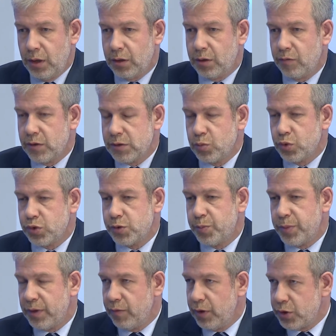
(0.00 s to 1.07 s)
Это возможность
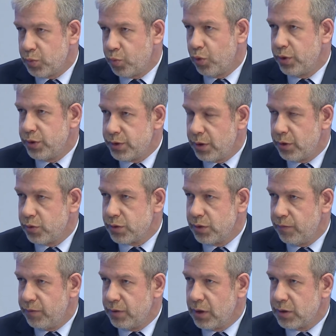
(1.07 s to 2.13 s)
привлечь более
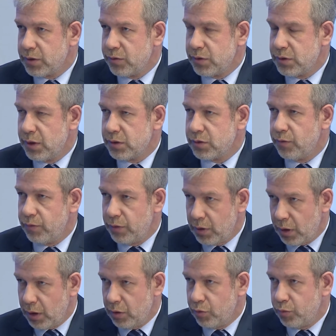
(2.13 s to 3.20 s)
серьезные финансовые средства
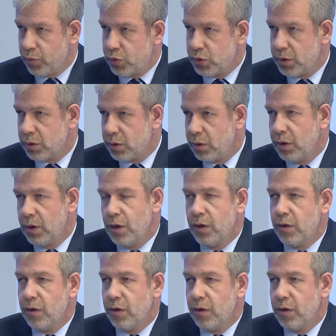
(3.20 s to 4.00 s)
федерального бюджета.